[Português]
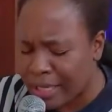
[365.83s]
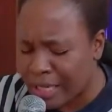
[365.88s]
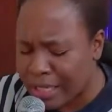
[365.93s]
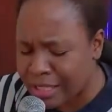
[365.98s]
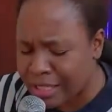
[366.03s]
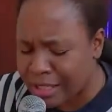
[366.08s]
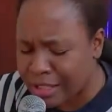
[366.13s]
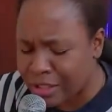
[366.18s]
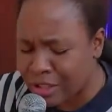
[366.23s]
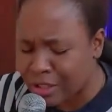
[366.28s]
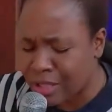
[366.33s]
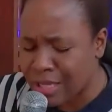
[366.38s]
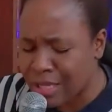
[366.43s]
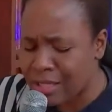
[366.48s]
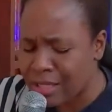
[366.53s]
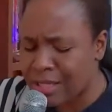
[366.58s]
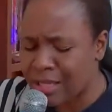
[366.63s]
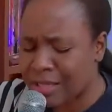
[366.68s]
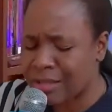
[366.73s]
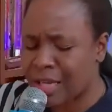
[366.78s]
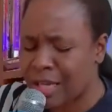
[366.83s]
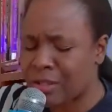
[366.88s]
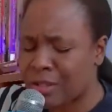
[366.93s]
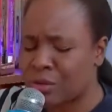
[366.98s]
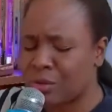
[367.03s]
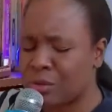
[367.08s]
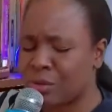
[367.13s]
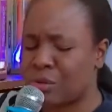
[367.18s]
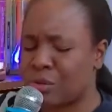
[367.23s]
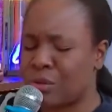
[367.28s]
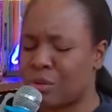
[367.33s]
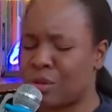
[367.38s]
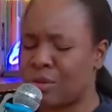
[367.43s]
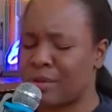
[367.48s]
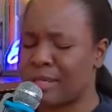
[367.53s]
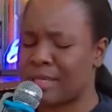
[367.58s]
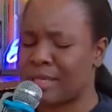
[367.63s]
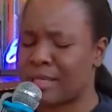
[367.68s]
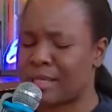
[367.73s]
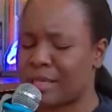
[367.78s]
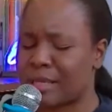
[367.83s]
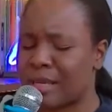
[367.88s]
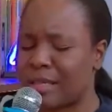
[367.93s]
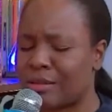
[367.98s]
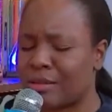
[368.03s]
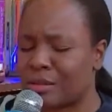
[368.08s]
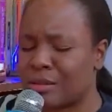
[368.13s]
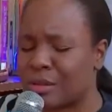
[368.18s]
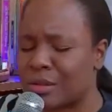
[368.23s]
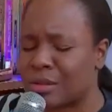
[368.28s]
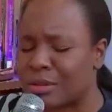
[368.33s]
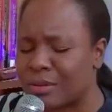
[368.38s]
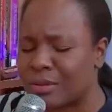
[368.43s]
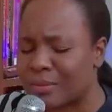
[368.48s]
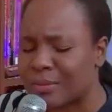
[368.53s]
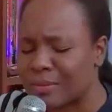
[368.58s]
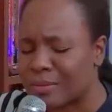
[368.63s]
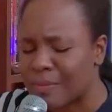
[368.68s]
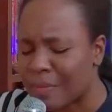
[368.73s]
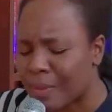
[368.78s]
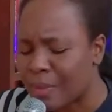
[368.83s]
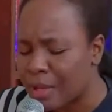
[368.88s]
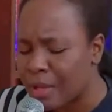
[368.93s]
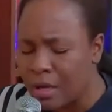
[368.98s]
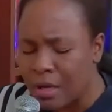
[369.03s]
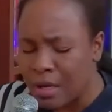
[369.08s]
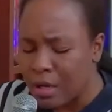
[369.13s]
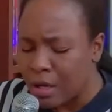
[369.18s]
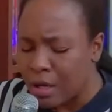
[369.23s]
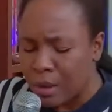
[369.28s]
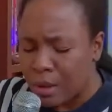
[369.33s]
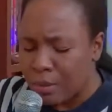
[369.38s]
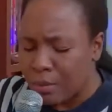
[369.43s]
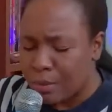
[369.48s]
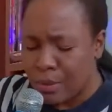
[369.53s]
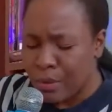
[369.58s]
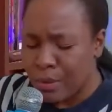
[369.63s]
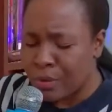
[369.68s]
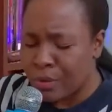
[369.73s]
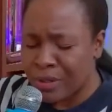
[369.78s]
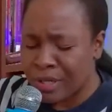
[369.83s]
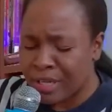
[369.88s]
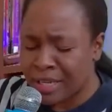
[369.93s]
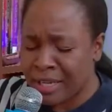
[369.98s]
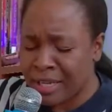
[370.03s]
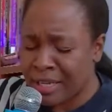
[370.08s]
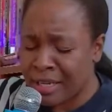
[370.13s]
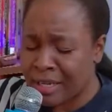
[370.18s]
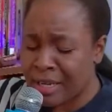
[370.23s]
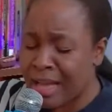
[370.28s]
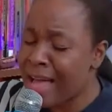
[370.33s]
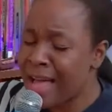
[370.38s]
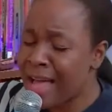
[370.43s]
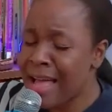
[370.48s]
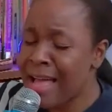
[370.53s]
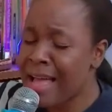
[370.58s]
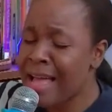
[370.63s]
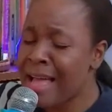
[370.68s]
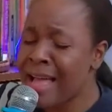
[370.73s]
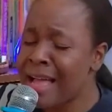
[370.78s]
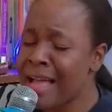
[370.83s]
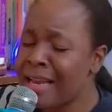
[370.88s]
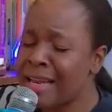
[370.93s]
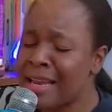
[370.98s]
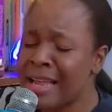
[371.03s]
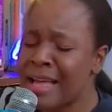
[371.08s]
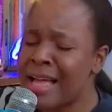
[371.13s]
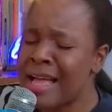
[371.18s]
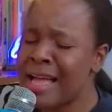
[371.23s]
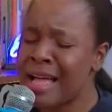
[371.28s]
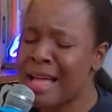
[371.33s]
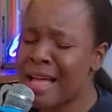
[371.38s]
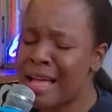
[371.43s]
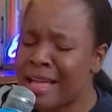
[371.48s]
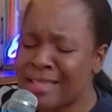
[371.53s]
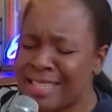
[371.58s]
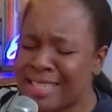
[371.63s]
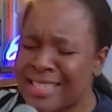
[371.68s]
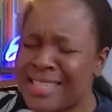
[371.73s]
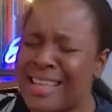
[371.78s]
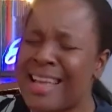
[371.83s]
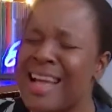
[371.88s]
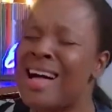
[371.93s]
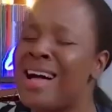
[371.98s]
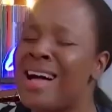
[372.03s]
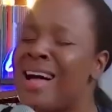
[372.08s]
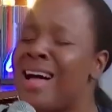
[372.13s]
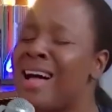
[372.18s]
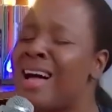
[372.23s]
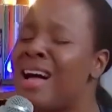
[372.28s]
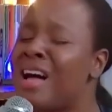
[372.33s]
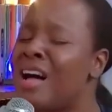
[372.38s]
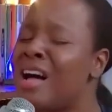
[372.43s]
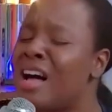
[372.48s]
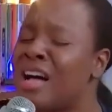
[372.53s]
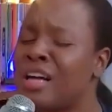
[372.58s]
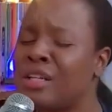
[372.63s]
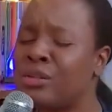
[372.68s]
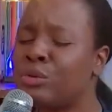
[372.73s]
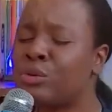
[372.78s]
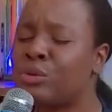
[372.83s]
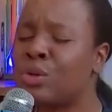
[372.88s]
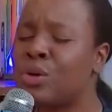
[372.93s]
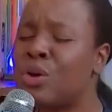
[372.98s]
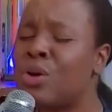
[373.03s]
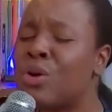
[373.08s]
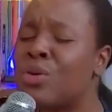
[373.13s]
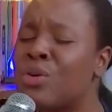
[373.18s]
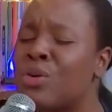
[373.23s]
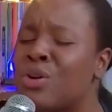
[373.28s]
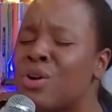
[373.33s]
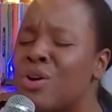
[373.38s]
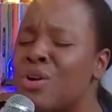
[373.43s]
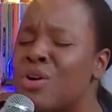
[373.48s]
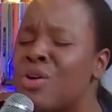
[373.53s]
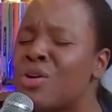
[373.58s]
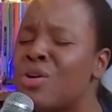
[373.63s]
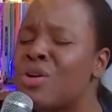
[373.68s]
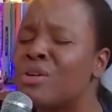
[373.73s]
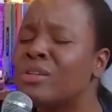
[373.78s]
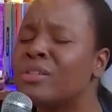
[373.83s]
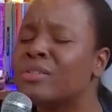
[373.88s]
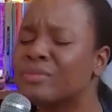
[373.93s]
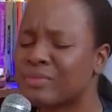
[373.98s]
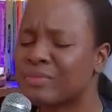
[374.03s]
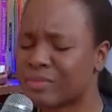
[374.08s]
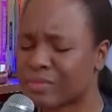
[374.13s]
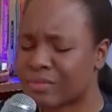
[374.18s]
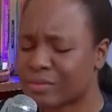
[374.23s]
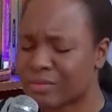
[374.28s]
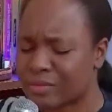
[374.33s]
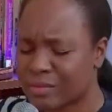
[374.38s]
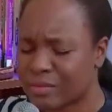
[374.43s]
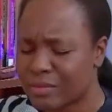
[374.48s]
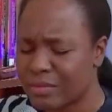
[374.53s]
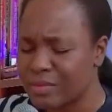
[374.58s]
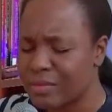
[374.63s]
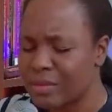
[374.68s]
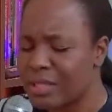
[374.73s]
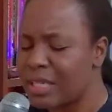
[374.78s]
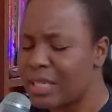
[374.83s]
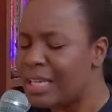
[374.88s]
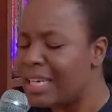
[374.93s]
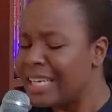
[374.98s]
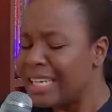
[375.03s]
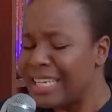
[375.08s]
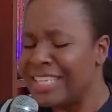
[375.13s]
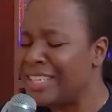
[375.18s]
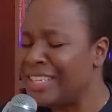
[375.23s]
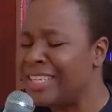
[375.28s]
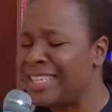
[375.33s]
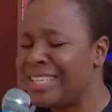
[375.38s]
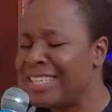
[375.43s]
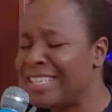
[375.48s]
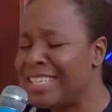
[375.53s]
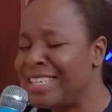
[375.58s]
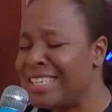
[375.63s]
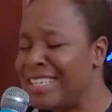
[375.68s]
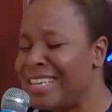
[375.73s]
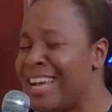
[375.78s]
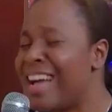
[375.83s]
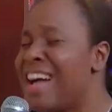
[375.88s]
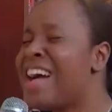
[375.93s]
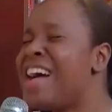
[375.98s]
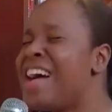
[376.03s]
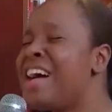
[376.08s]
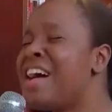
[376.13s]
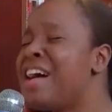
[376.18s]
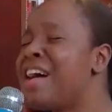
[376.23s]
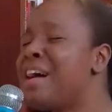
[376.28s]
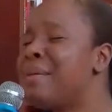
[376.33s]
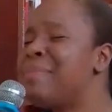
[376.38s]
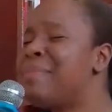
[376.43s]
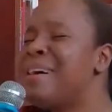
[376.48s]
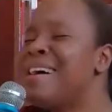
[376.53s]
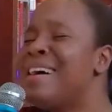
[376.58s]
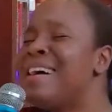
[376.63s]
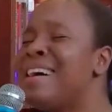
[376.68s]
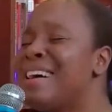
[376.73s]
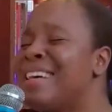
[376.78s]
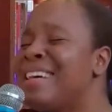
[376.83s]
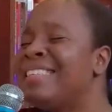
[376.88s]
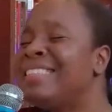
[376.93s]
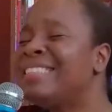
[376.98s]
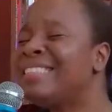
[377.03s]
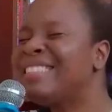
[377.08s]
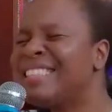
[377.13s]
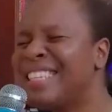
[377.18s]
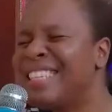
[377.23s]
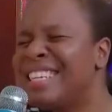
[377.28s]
que está sentado no trono é santo, porque Ele é santo, Ele é bendito.